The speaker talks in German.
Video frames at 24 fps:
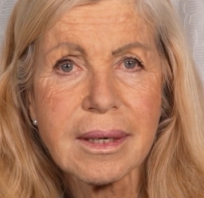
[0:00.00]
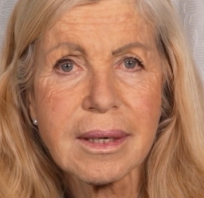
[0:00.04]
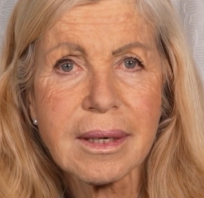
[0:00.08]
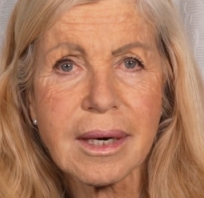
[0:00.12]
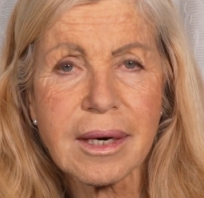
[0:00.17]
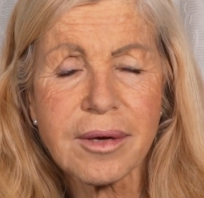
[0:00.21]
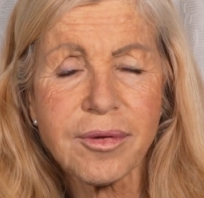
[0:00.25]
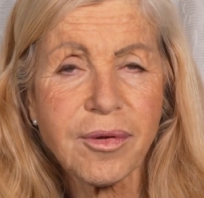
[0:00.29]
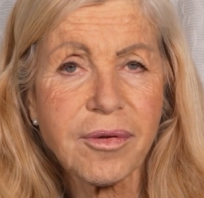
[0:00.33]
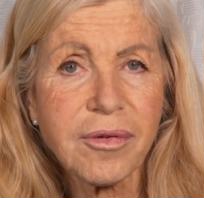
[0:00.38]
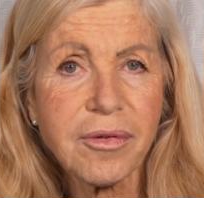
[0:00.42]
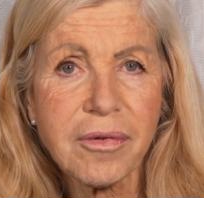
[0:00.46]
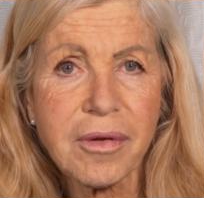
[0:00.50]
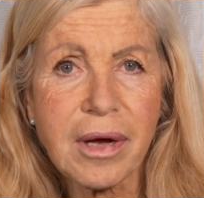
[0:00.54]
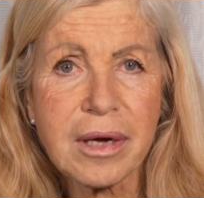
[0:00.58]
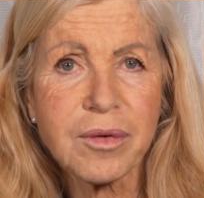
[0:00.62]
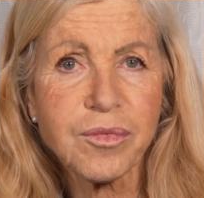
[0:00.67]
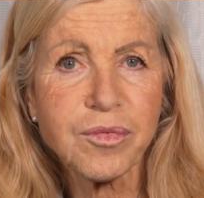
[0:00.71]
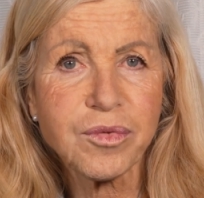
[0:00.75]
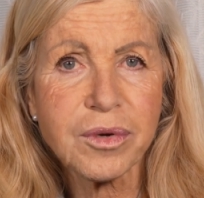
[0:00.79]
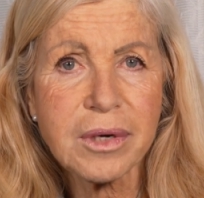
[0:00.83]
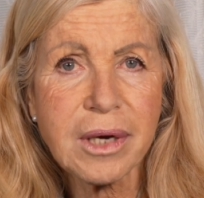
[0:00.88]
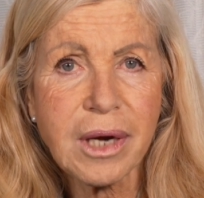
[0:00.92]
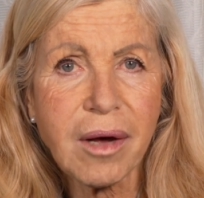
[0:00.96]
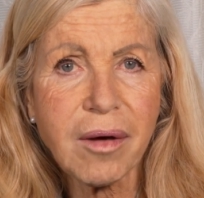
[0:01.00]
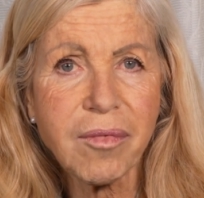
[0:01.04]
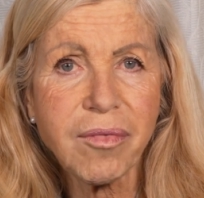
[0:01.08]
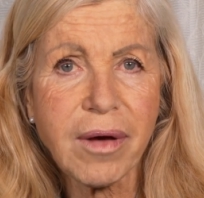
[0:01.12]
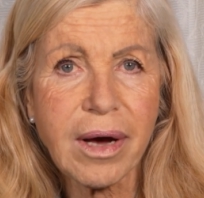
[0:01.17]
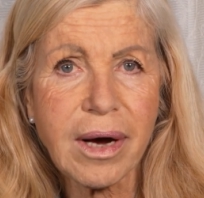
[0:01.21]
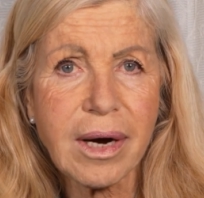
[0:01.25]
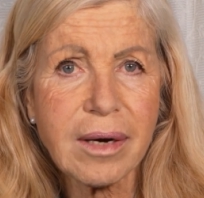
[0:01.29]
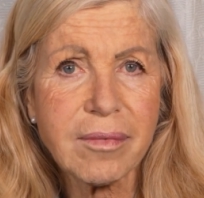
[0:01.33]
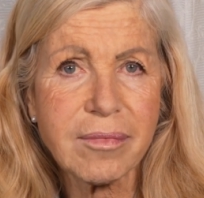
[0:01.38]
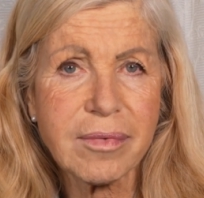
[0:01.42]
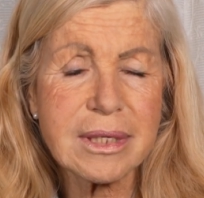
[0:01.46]
Also es ist ein
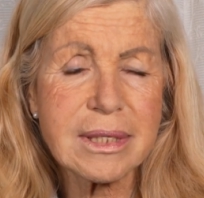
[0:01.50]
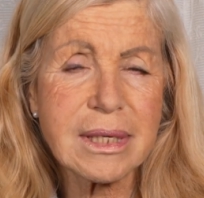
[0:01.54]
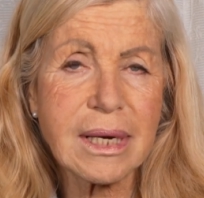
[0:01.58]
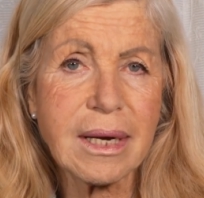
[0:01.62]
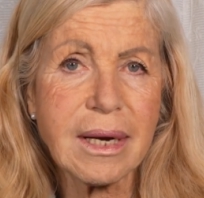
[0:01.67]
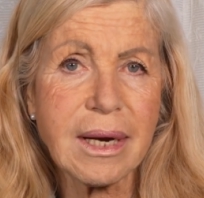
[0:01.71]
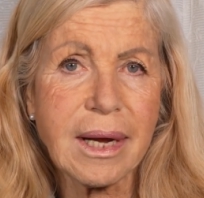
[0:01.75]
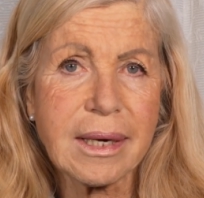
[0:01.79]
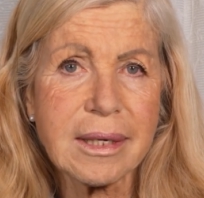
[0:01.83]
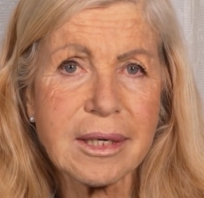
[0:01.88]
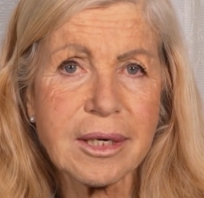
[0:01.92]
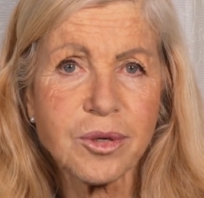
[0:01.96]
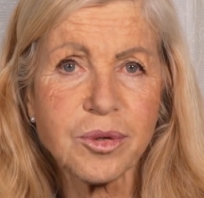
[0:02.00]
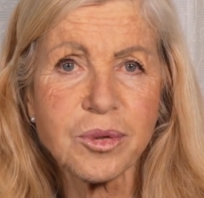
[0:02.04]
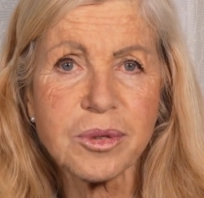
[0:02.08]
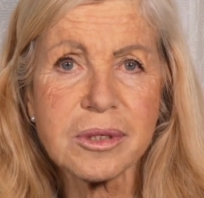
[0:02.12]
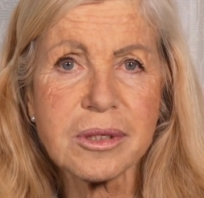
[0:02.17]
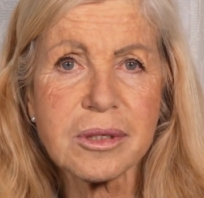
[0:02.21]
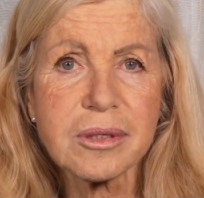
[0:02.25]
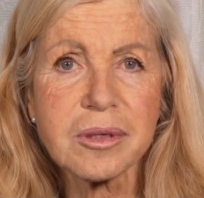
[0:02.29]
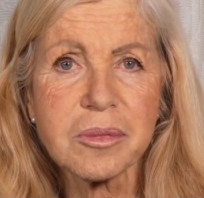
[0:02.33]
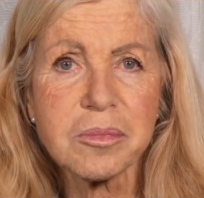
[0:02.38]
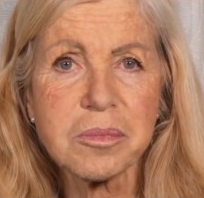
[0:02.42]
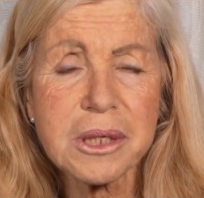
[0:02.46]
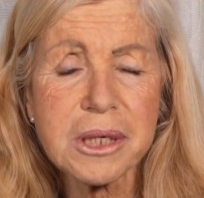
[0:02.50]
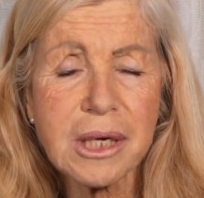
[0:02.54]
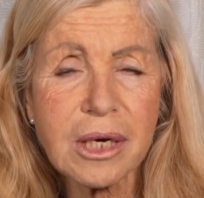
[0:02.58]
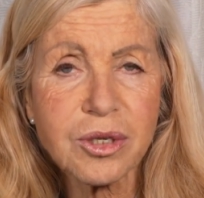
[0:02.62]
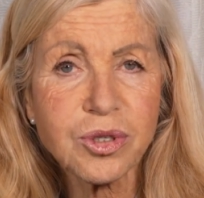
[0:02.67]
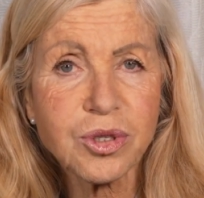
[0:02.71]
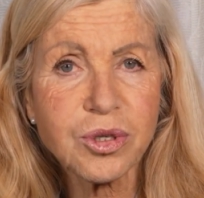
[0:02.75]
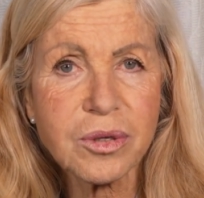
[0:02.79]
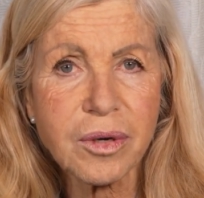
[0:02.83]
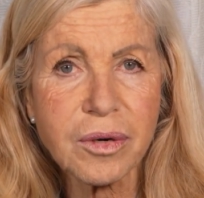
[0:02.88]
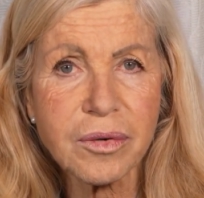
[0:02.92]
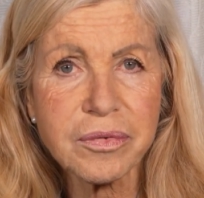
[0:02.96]
Wunderwerk, was alleine durch diese
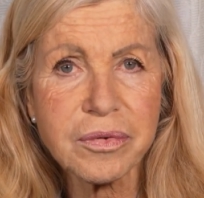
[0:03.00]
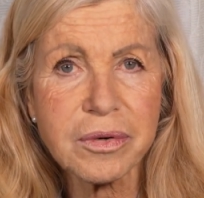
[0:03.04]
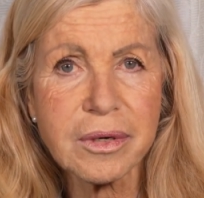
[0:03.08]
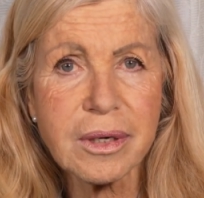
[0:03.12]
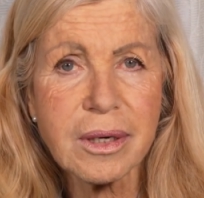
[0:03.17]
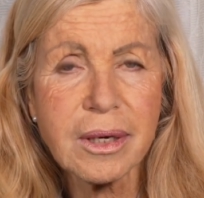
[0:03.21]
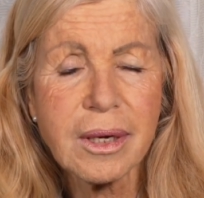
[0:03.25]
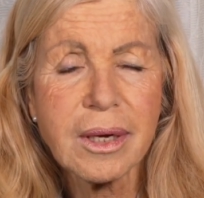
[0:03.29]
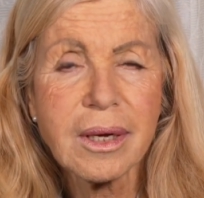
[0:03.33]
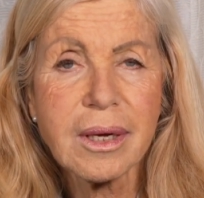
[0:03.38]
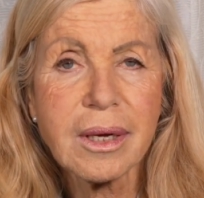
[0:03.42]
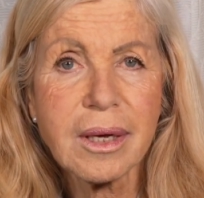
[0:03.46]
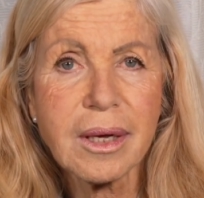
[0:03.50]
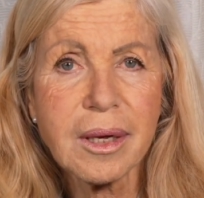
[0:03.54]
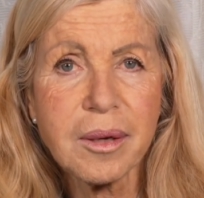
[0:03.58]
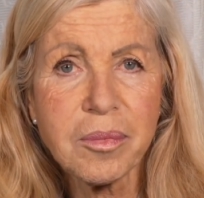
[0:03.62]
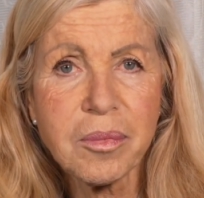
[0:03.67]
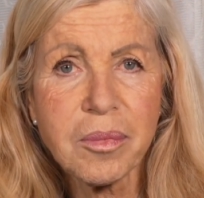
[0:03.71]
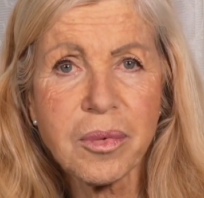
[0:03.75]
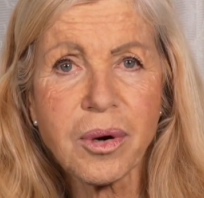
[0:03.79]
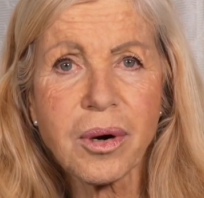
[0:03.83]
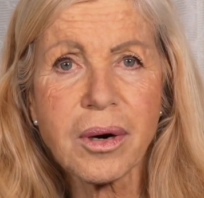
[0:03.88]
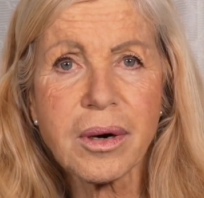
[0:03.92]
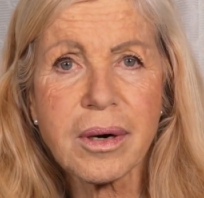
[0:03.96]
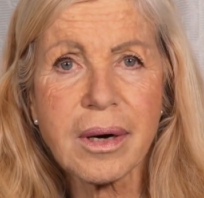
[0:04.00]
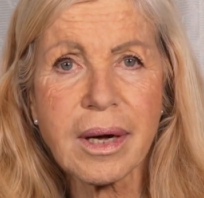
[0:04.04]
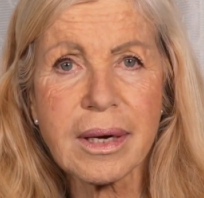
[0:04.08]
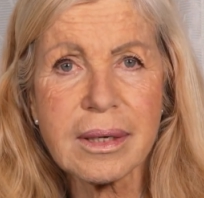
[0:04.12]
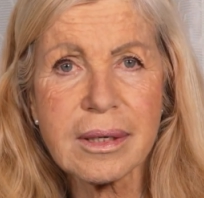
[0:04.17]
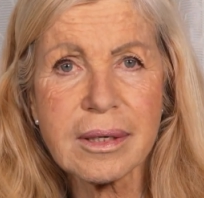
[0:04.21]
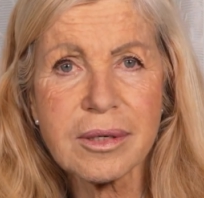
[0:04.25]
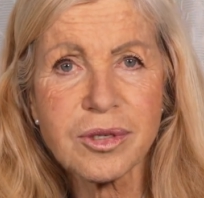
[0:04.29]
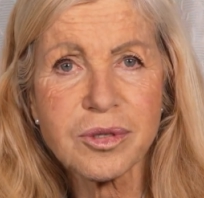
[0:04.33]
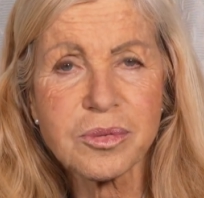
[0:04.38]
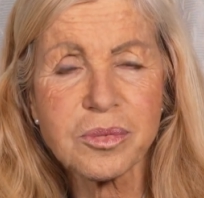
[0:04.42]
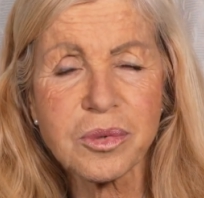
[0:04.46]
Bitterstoffe im
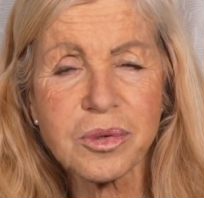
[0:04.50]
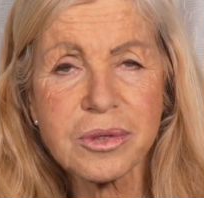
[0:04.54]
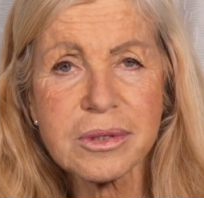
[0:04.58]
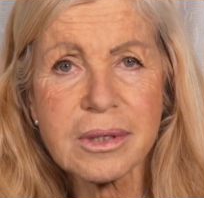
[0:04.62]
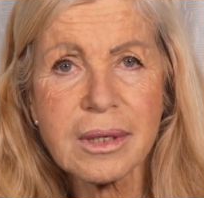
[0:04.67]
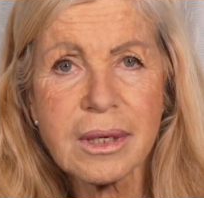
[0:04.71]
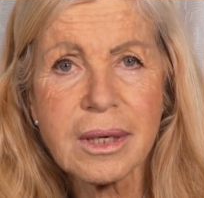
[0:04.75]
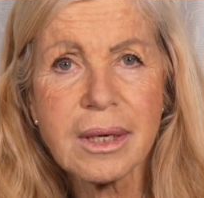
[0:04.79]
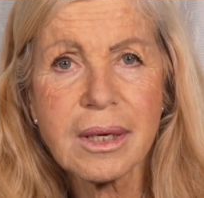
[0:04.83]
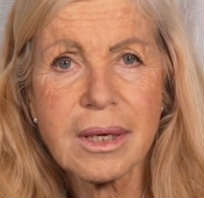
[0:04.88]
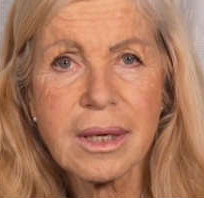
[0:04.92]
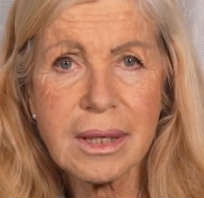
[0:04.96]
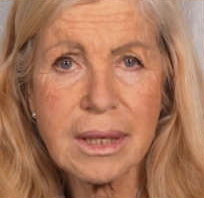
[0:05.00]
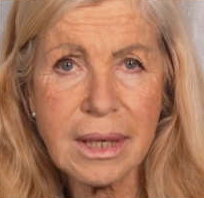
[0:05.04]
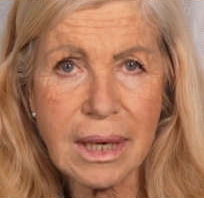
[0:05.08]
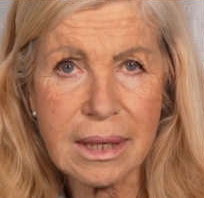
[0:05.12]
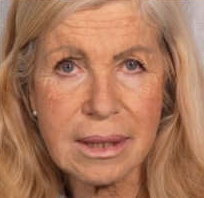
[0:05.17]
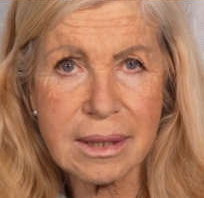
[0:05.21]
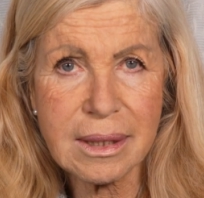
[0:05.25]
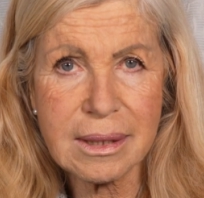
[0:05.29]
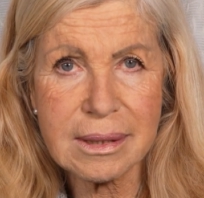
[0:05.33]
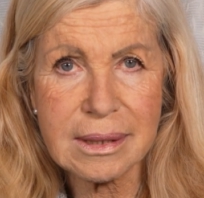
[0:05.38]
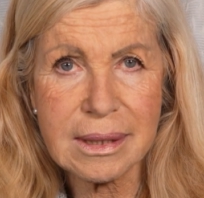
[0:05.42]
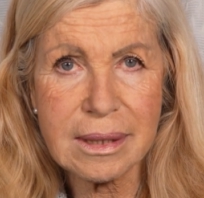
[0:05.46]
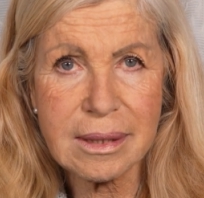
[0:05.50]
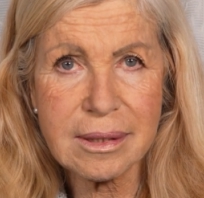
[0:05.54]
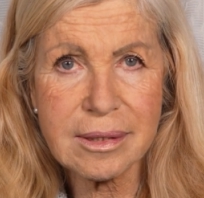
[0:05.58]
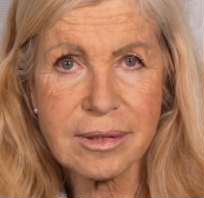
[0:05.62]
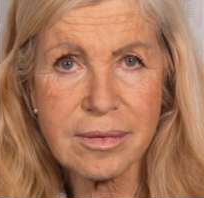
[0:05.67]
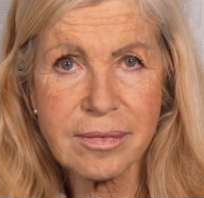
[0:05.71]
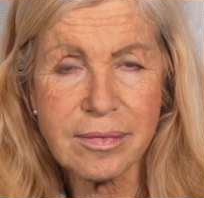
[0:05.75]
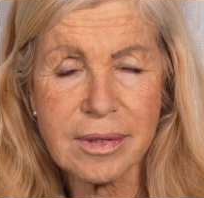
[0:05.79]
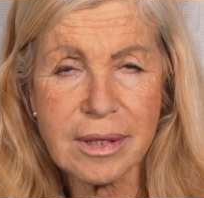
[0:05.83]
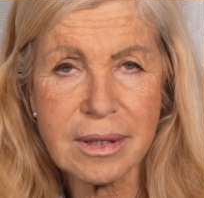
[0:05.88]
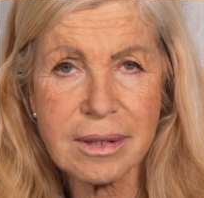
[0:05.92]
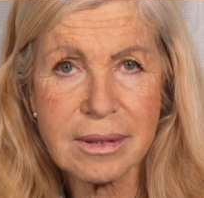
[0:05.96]
Organismus in Gang
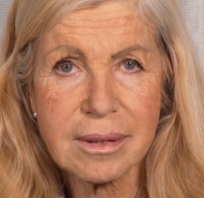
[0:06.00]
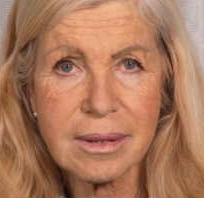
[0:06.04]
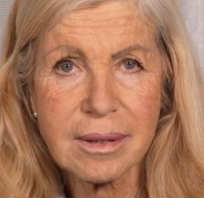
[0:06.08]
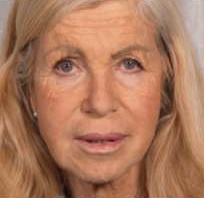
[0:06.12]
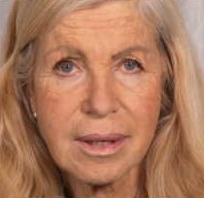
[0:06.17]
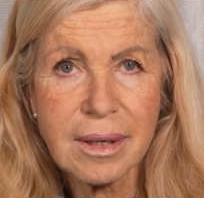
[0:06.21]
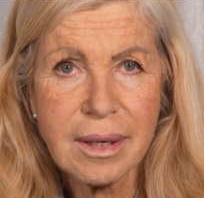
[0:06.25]
gesetzt wird.